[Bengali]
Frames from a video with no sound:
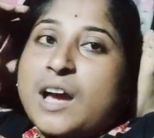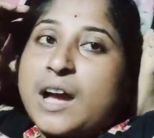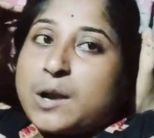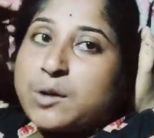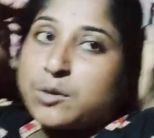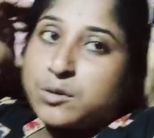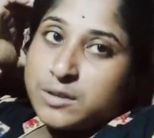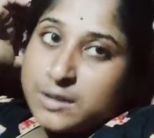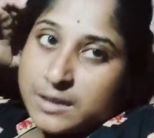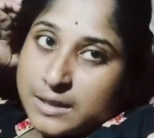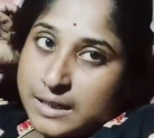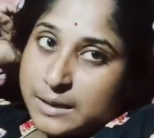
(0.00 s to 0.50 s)
আর
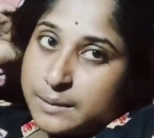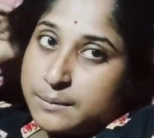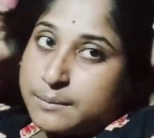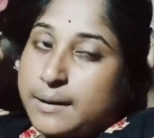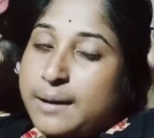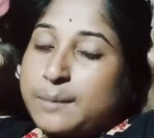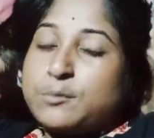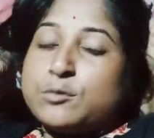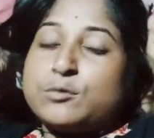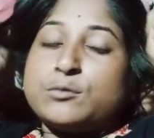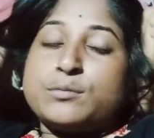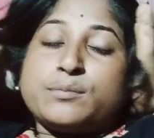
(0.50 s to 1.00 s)
ওদেরকে
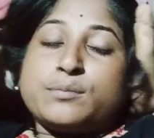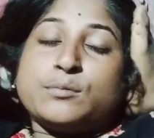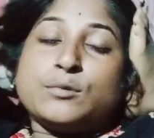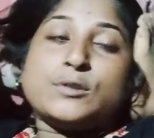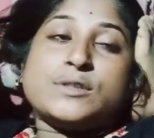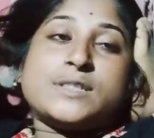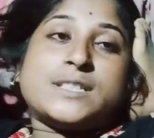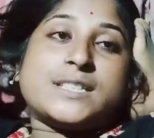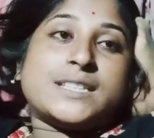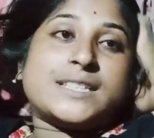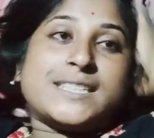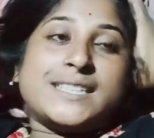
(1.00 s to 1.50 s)
বাবু
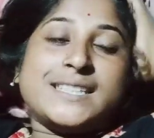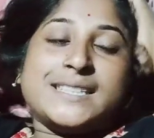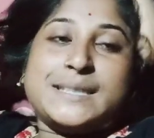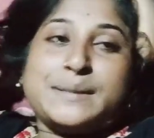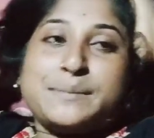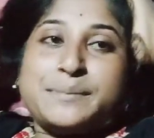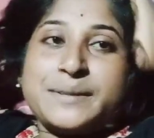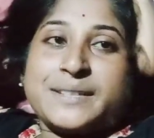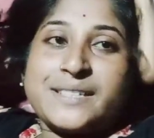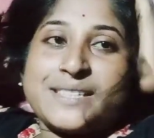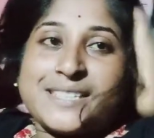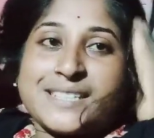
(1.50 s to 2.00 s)
বলছে খিদে
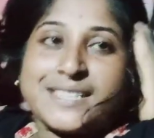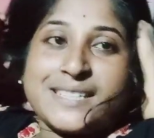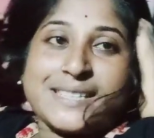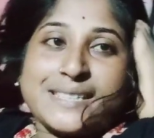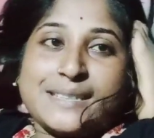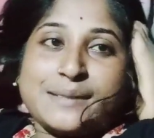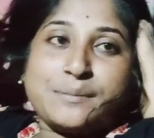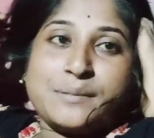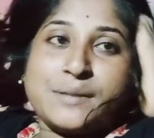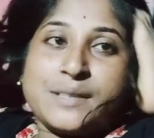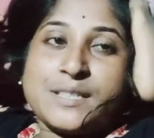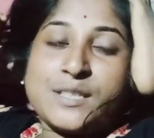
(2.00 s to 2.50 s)
পেয়েছে
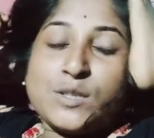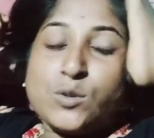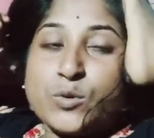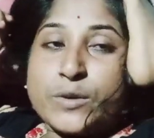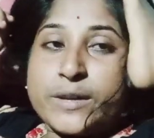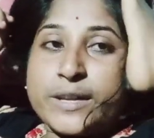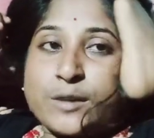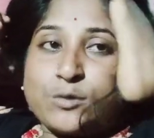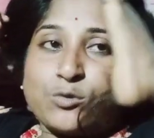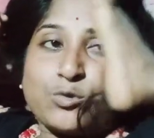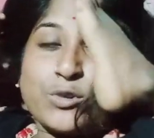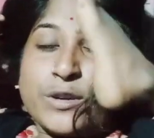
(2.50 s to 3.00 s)
খিদে পেয়েছে
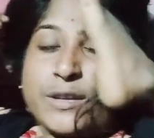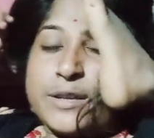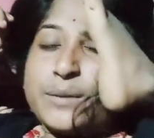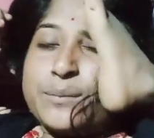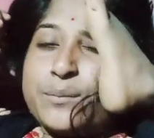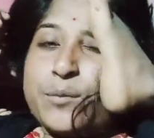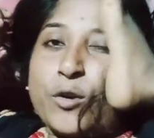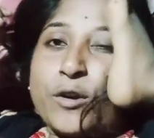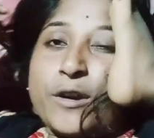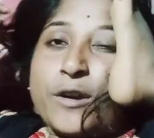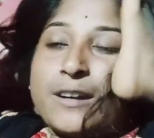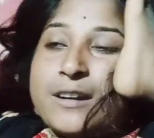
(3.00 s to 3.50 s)
ওকে একটুখানি
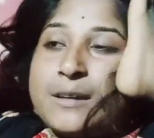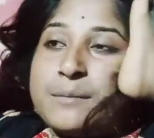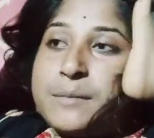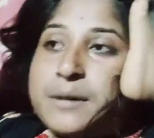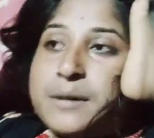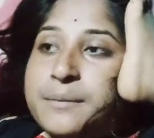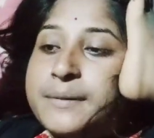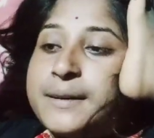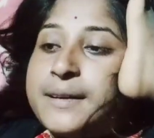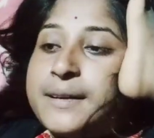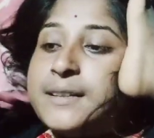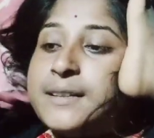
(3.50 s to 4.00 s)
পড়ালাম
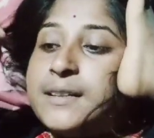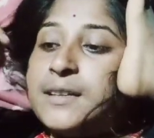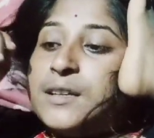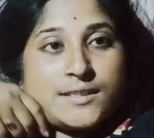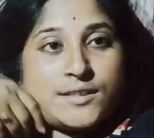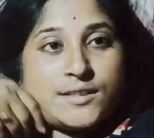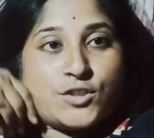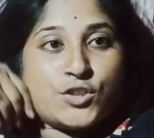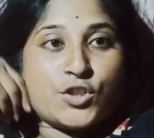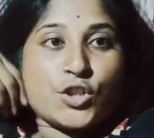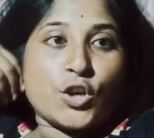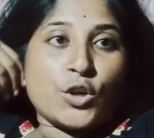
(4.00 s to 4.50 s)
আবার
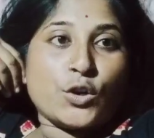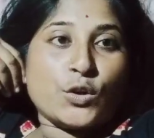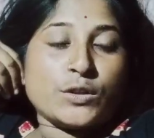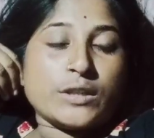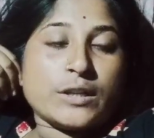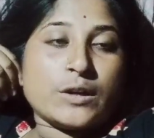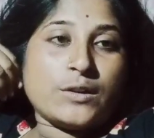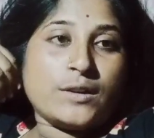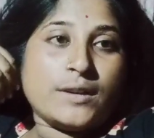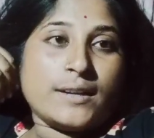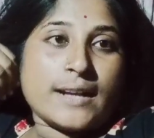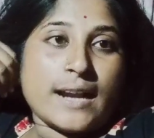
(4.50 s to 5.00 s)
চলো
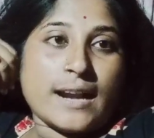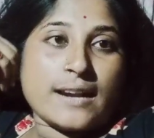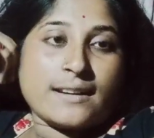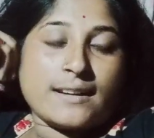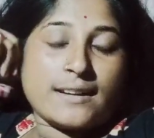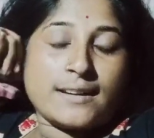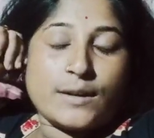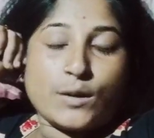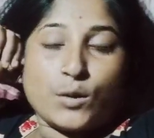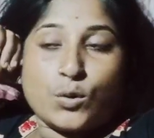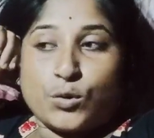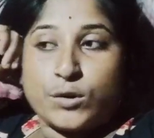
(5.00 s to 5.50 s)
তাহলে
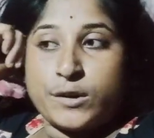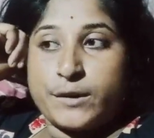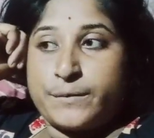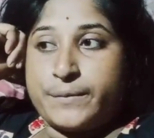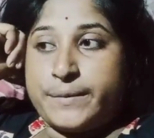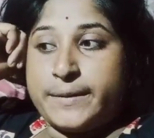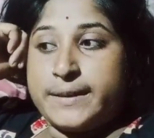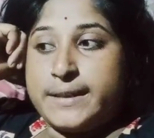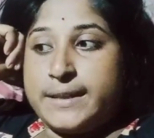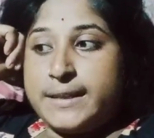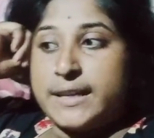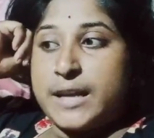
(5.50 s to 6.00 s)
রান্নাটা করে
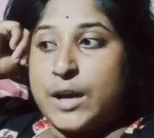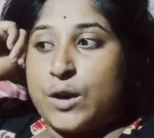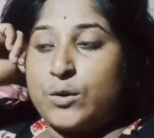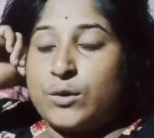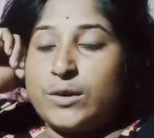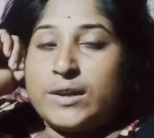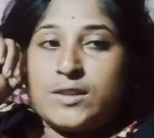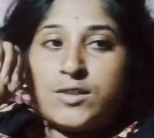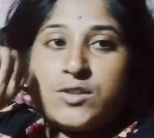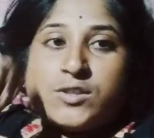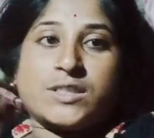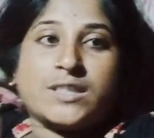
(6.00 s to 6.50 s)
ফেলি না
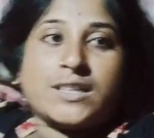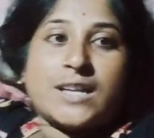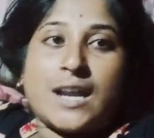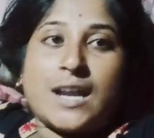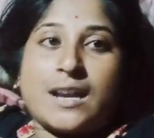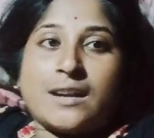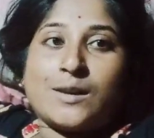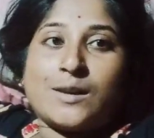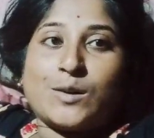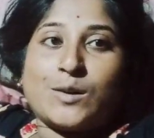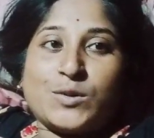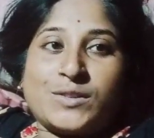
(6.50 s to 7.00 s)
হলে যদি
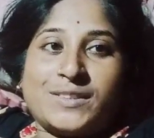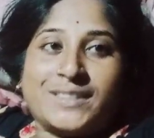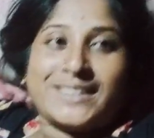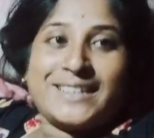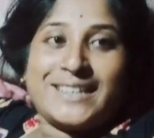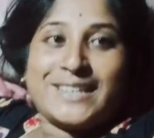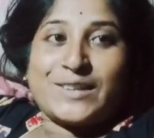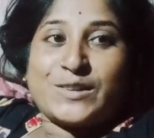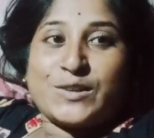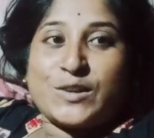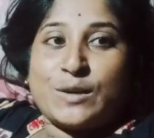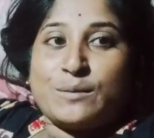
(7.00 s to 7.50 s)
রান্না করতে
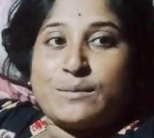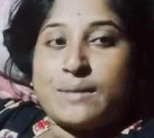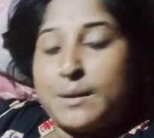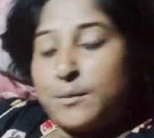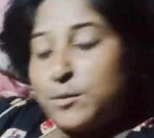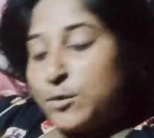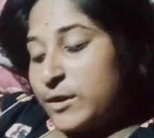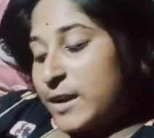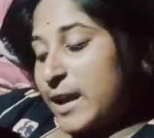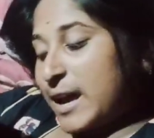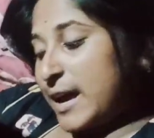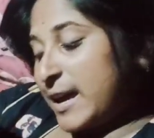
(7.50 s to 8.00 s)
লেট হয়
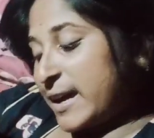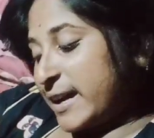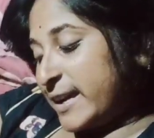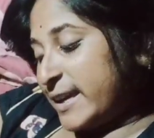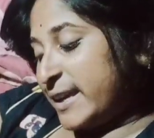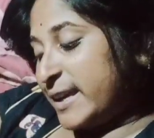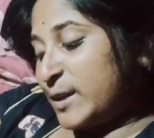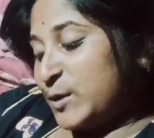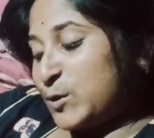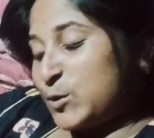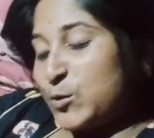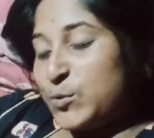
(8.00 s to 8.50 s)
বাবু না
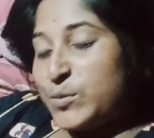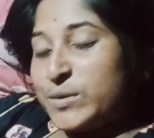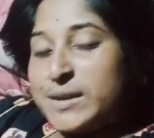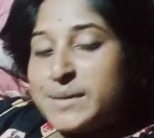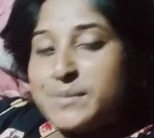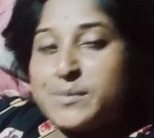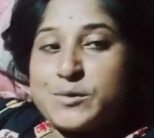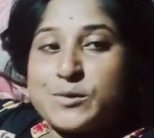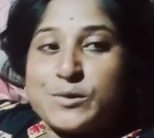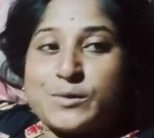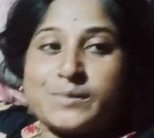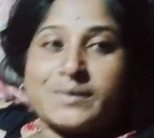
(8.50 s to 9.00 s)
খেয়ে ঘুমিয়ে
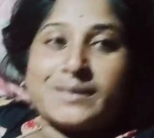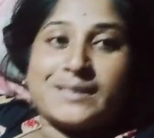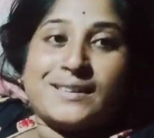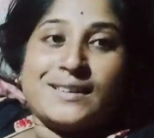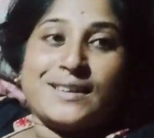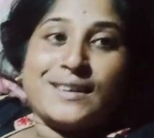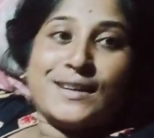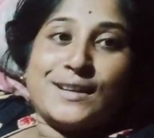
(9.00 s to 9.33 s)
পড়বে